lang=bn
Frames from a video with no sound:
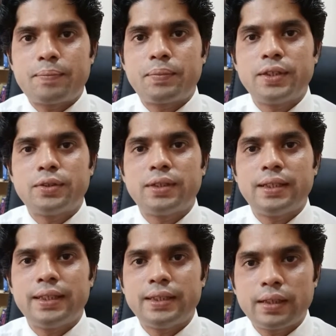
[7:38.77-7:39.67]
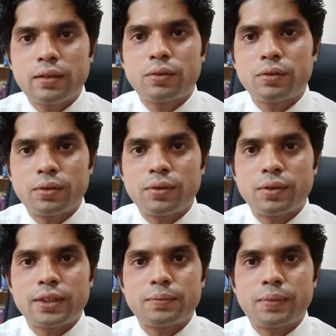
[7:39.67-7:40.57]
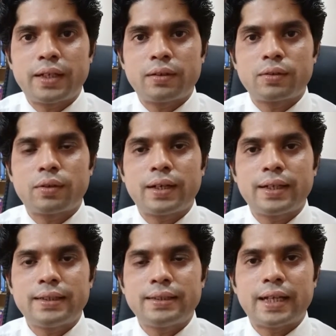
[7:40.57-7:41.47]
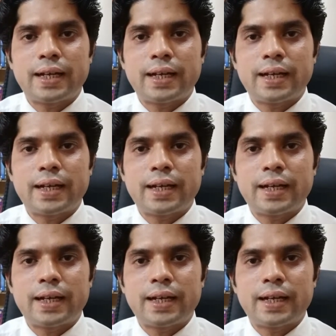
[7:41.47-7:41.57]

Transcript: আপনি যদি নিজেও কোনো নোটিশ প্রেরণ করেন